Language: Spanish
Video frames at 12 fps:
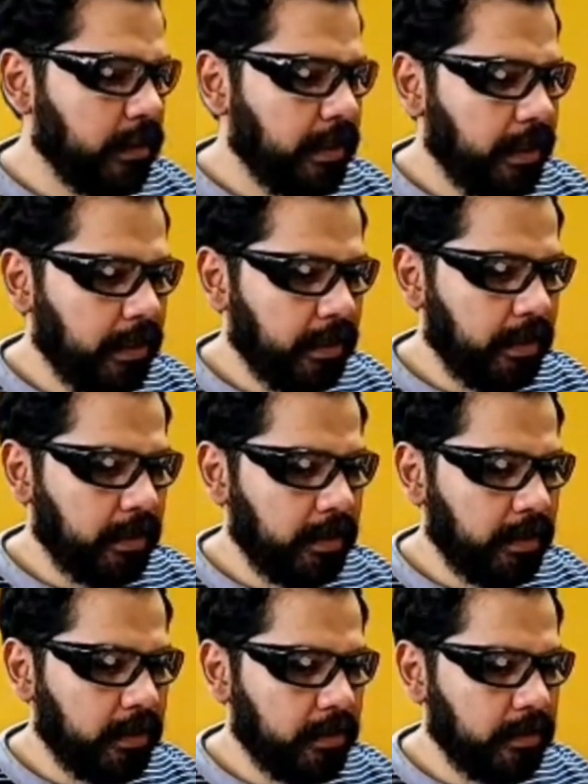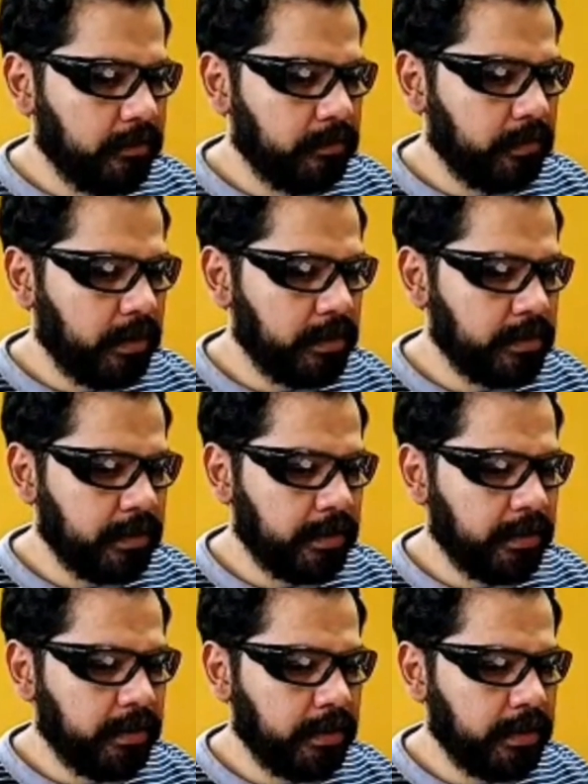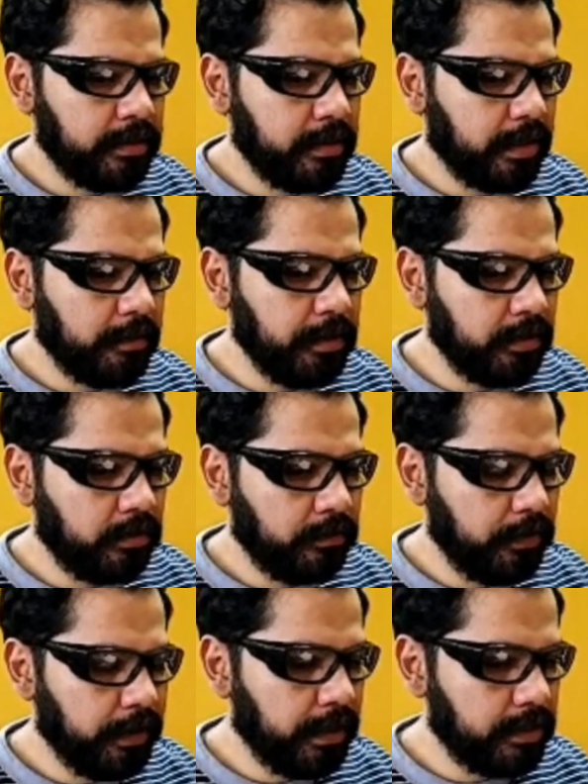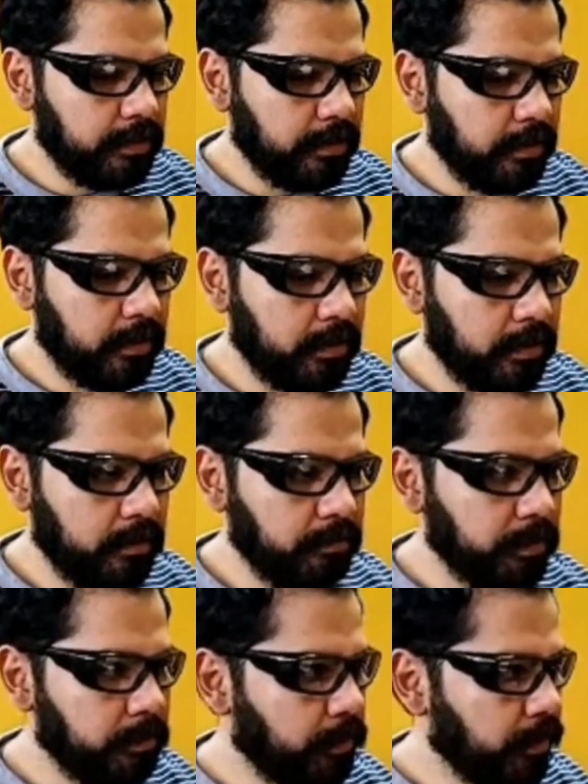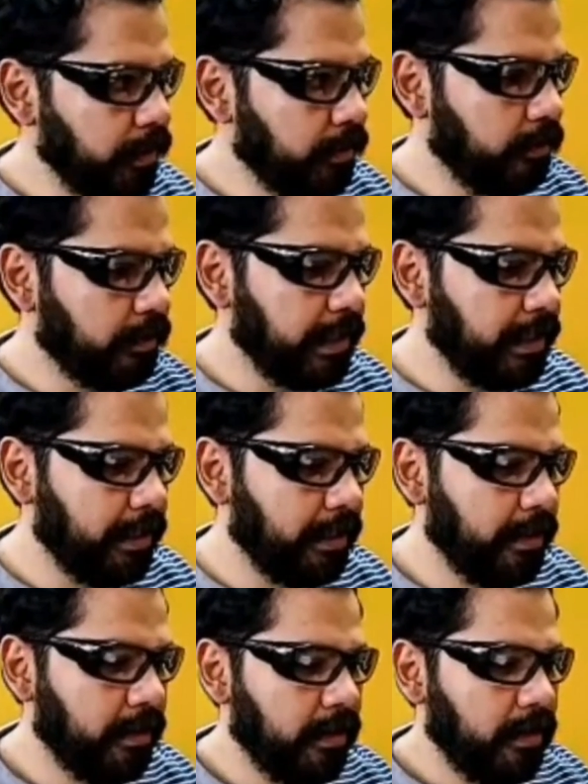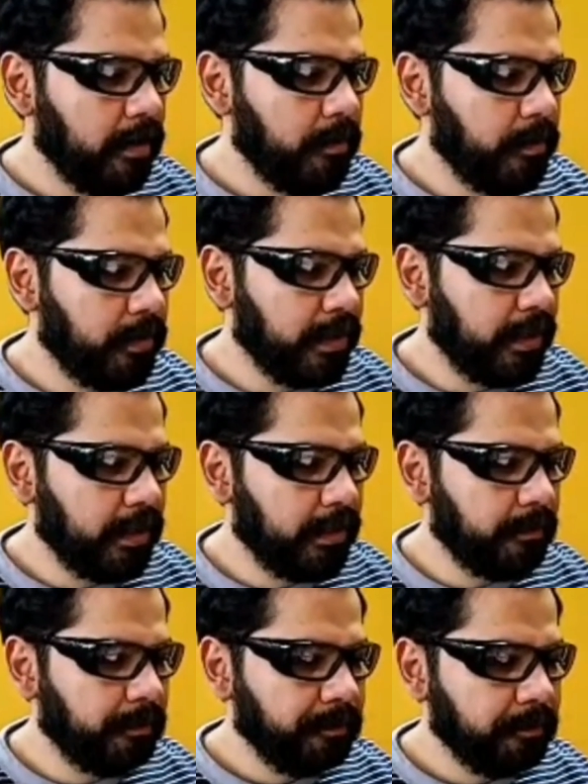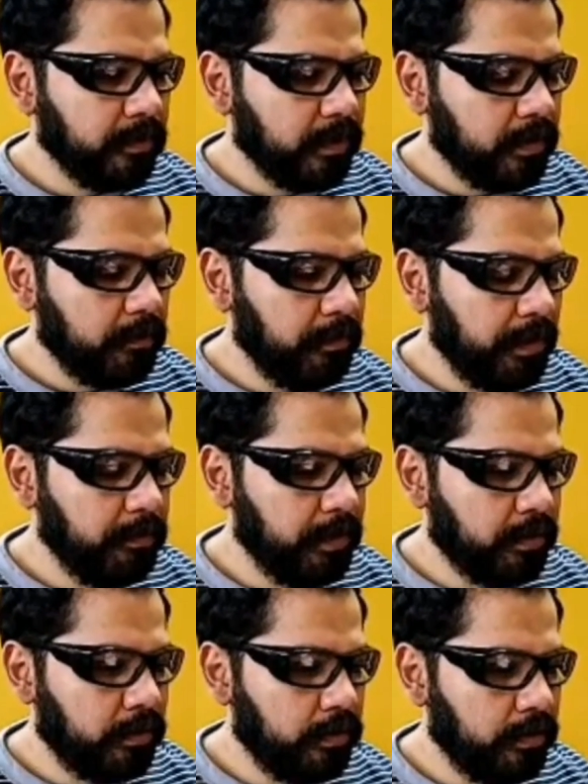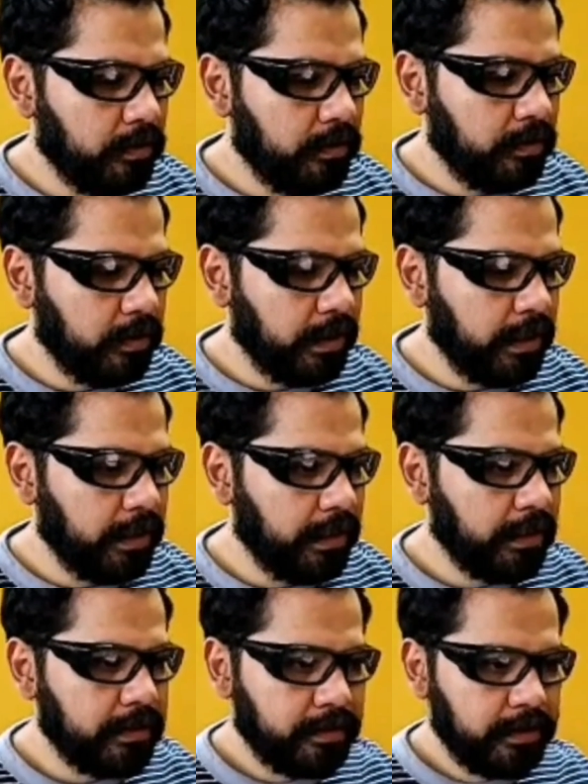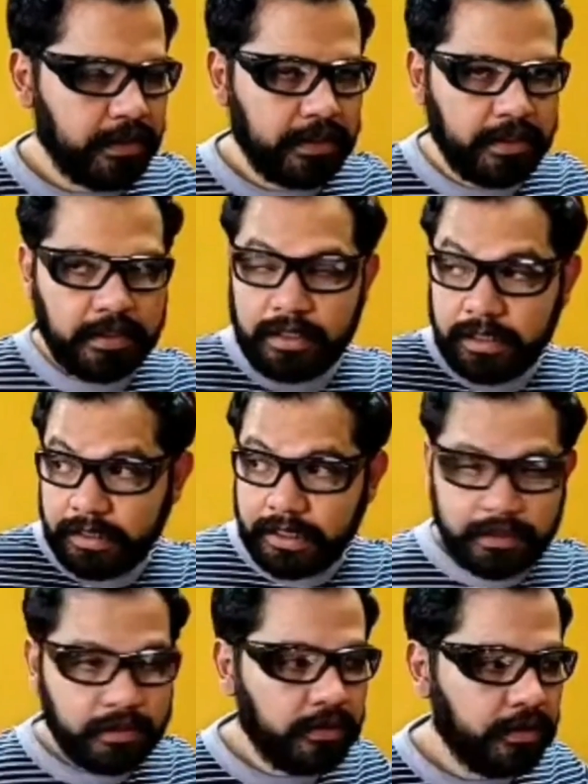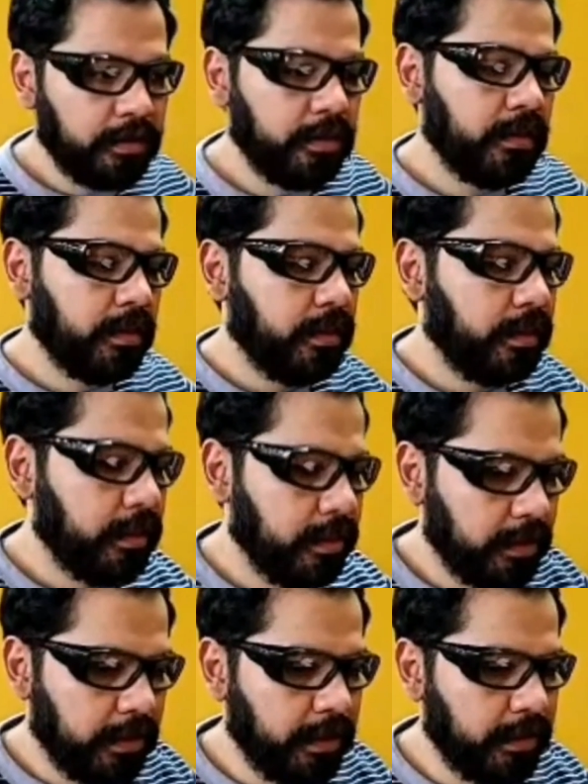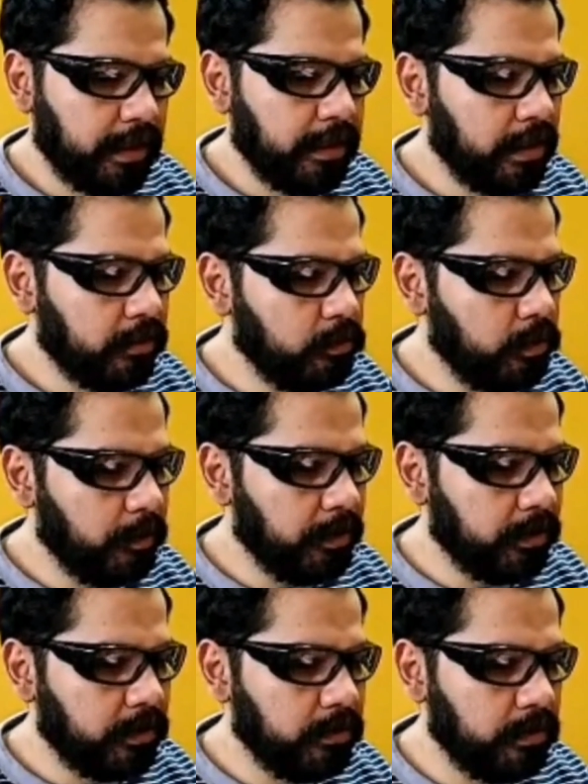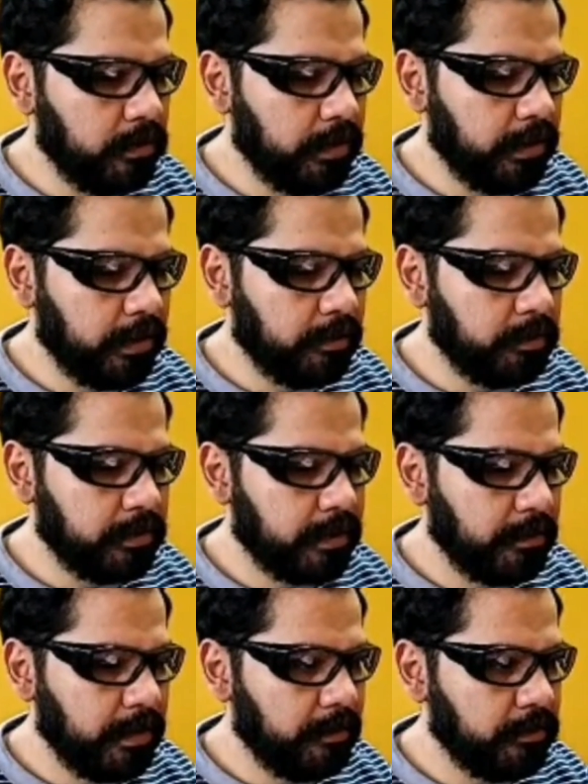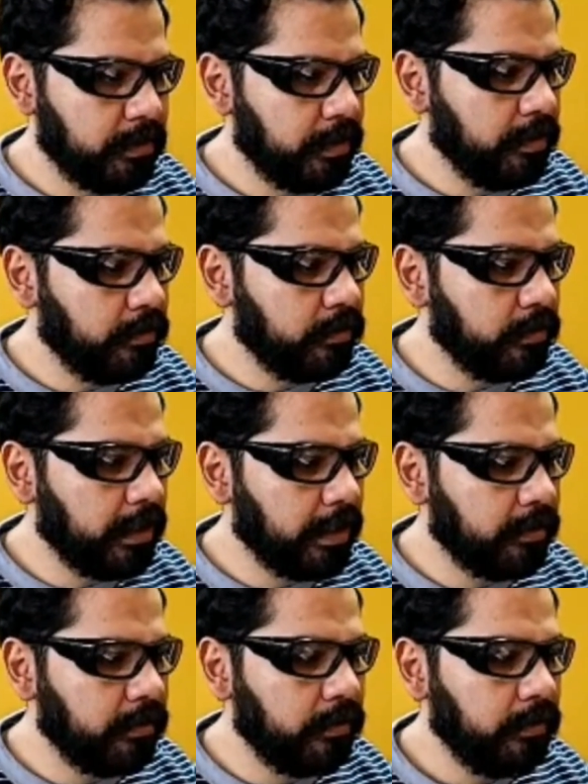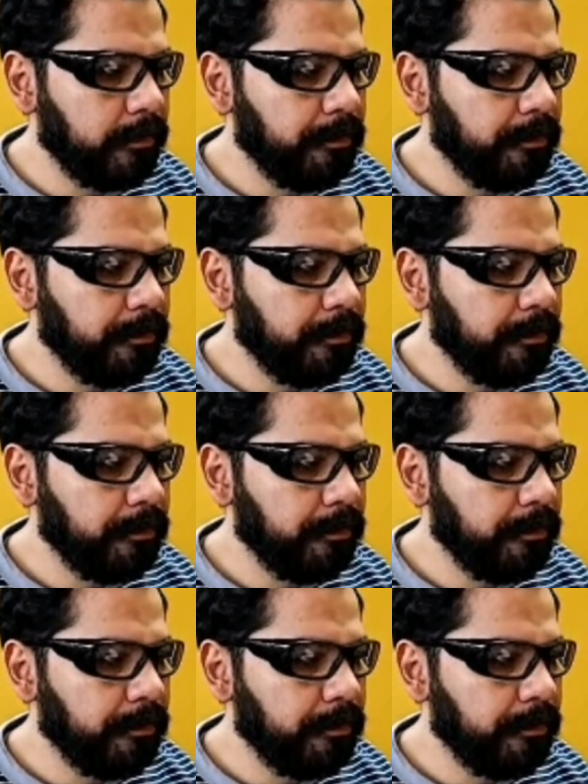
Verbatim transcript: Eh, este acercamiento fue hace pues poquito en realidad, porque me invitó eh, este, el director, que ya en algún momento eh, pues habíamos tenido contacto